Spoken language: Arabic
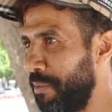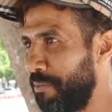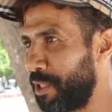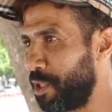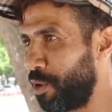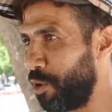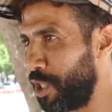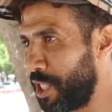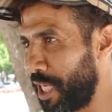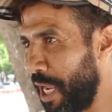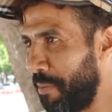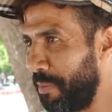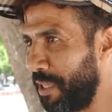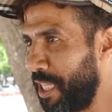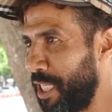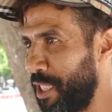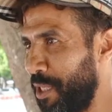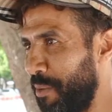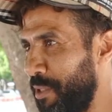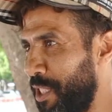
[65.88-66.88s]
تنجمش كل شيء ما
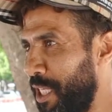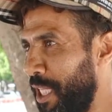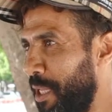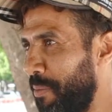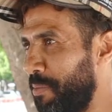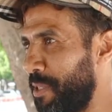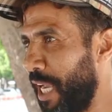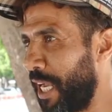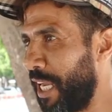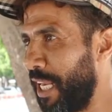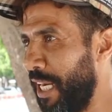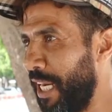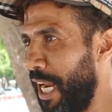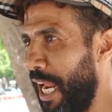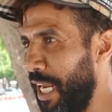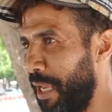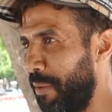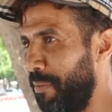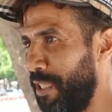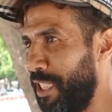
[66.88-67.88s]
تنجمش انت مسكرين
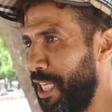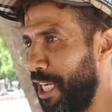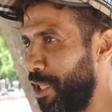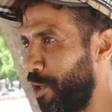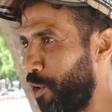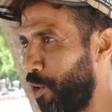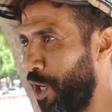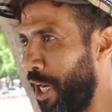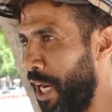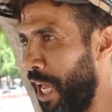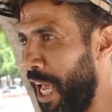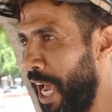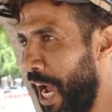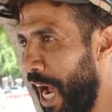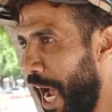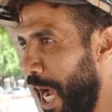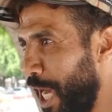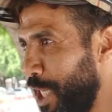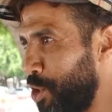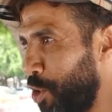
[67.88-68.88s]
عليك مشيت الكل
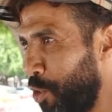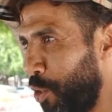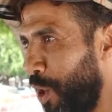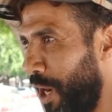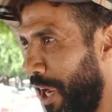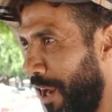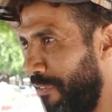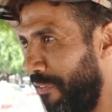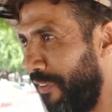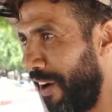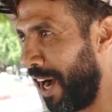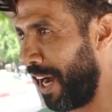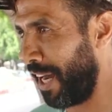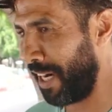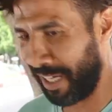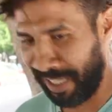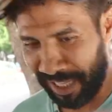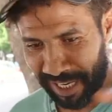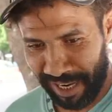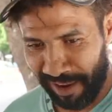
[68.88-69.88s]
حاصروك
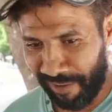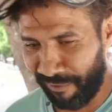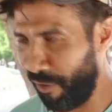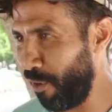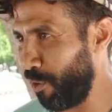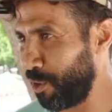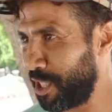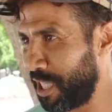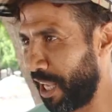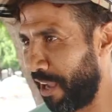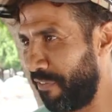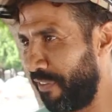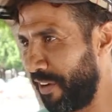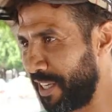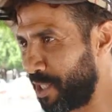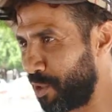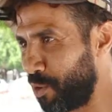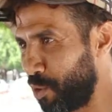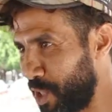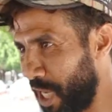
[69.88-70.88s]
الفار في وسط
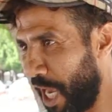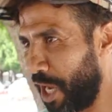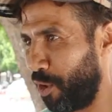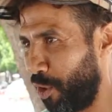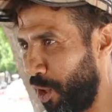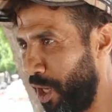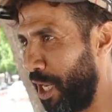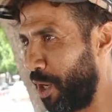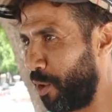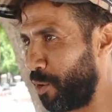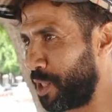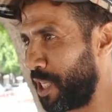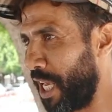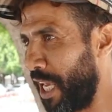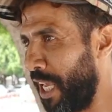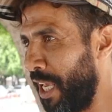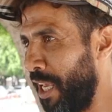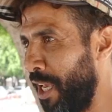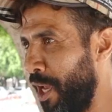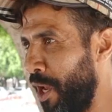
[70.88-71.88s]
قفص وسكروا عليك
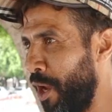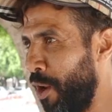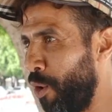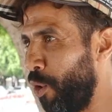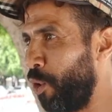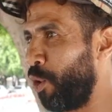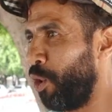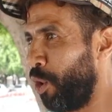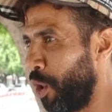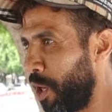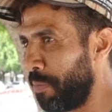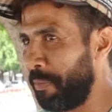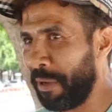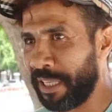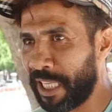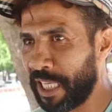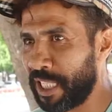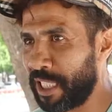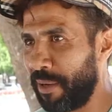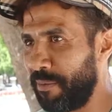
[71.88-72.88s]
وسي وقولوا لك ما
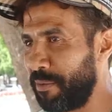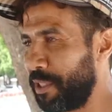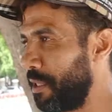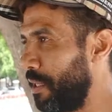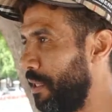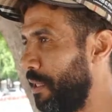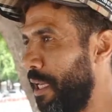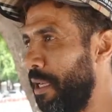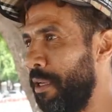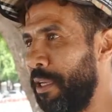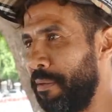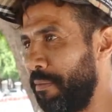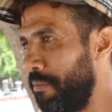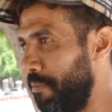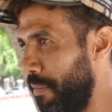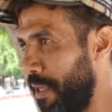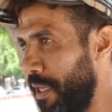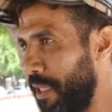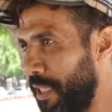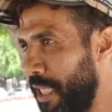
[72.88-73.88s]
تنجمش
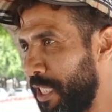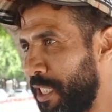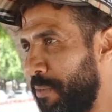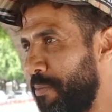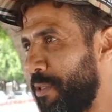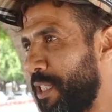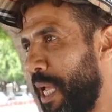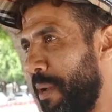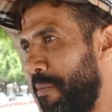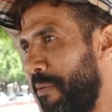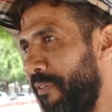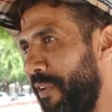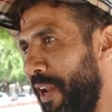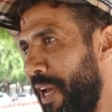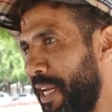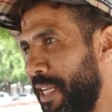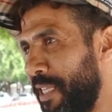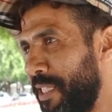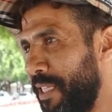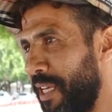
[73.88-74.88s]
ما تنجمش تخمم في
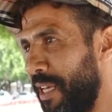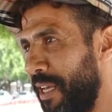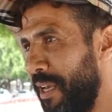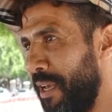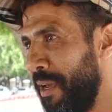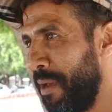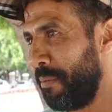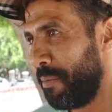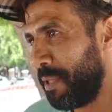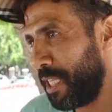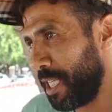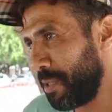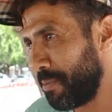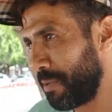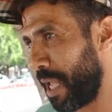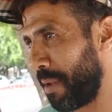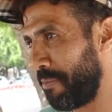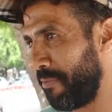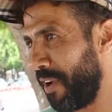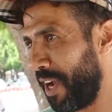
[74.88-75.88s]
العرس ما تنجم
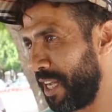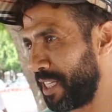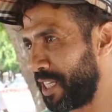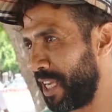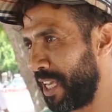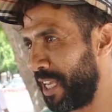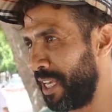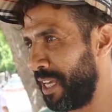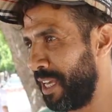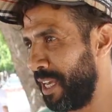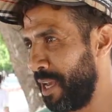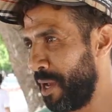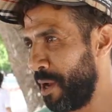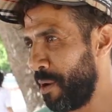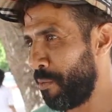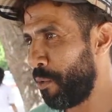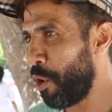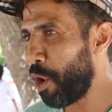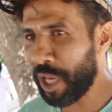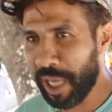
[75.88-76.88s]
تخمم في حد شيء
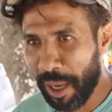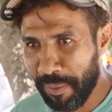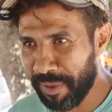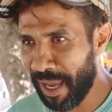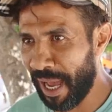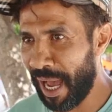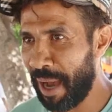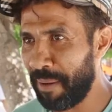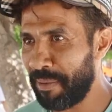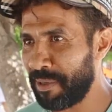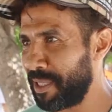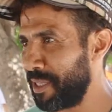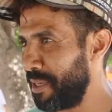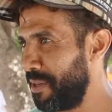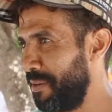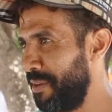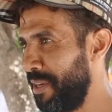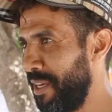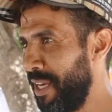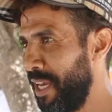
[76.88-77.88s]
مخك يبدا حابس
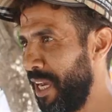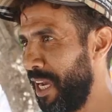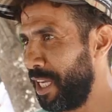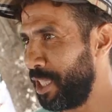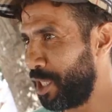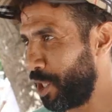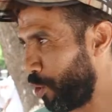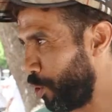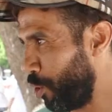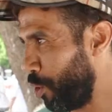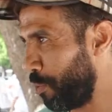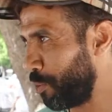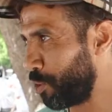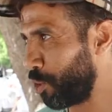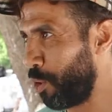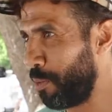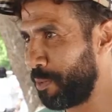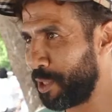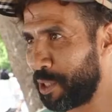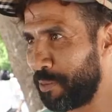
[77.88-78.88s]
انت كل يوم
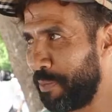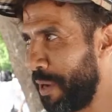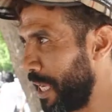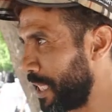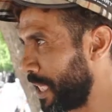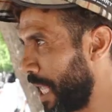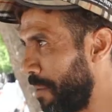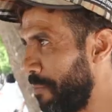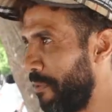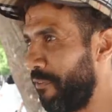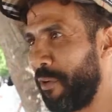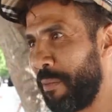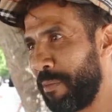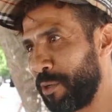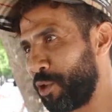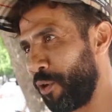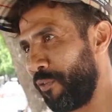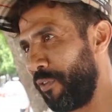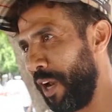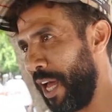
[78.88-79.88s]
تقوم الصباح تخمم في
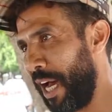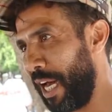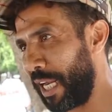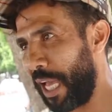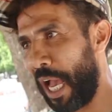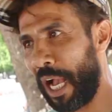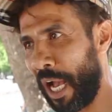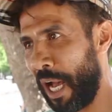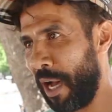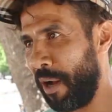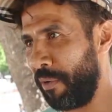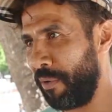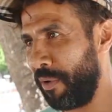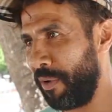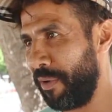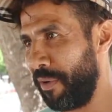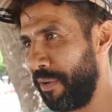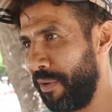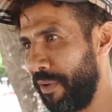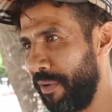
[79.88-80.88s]
مصروف نهارك كهو
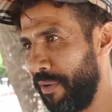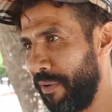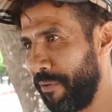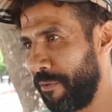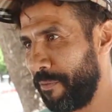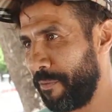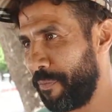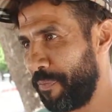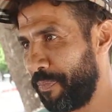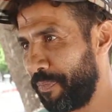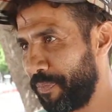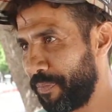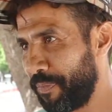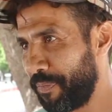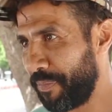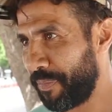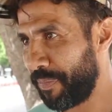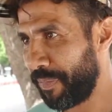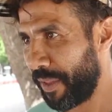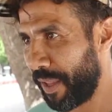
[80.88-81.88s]
اما مشكله انه نلقاو
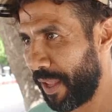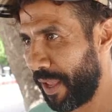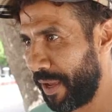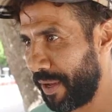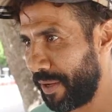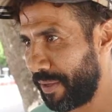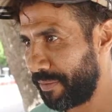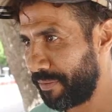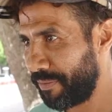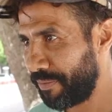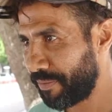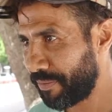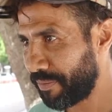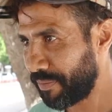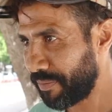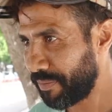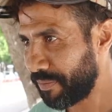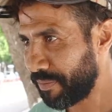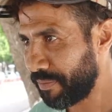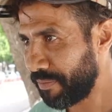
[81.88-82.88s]
برشا شباب ما يحبش
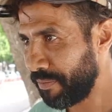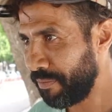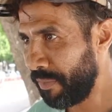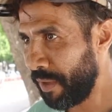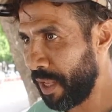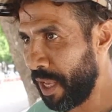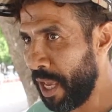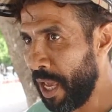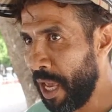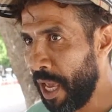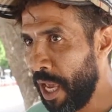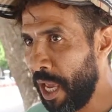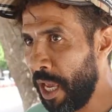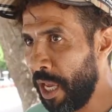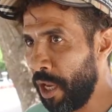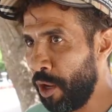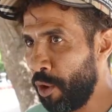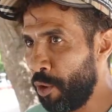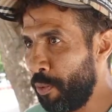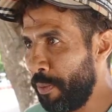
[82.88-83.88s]
يعرس هي
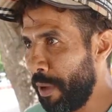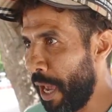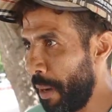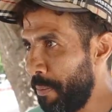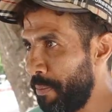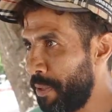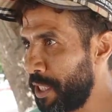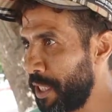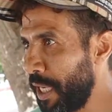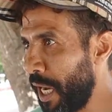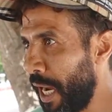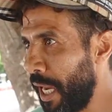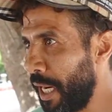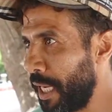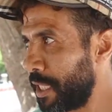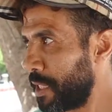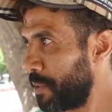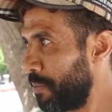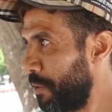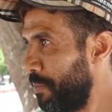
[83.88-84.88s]
إيه، وما يحبش يعرس